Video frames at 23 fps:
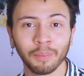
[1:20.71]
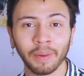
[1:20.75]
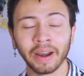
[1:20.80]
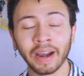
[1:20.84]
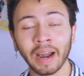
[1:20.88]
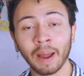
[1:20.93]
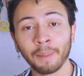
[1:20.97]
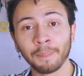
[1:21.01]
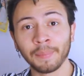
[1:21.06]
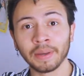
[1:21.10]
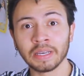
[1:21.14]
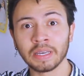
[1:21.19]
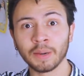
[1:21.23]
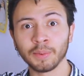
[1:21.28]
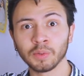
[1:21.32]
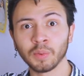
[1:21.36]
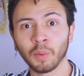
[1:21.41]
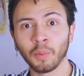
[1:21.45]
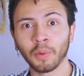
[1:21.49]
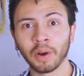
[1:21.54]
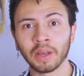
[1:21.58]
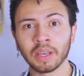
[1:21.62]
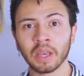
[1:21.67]
perra, ve yo
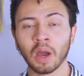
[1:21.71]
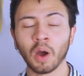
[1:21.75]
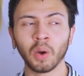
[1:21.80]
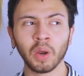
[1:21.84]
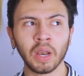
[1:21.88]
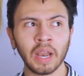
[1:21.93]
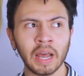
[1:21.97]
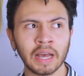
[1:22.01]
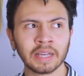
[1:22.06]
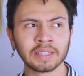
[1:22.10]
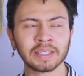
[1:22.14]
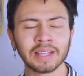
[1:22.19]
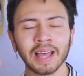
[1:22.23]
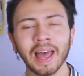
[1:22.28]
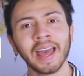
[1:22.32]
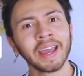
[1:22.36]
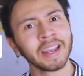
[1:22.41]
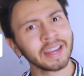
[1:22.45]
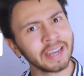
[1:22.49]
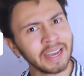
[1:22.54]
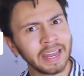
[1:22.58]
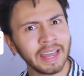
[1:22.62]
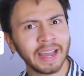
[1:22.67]
mismo por allá abajo y las
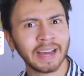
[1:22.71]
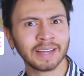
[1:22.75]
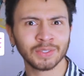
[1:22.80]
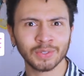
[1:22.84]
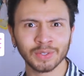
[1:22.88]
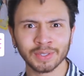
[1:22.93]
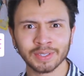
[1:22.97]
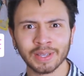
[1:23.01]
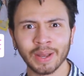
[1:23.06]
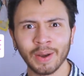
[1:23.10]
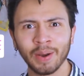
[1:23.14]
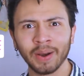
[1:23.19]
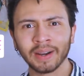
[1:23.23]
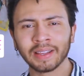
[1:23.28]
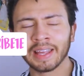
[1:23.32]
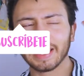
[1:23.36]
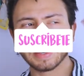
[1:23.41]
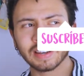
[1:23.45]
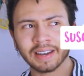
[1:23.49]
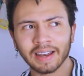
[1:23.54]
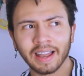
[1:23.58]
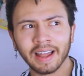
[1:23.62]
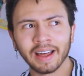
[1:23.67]
clic a
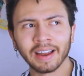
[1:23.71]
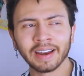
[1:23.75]
suscribirte,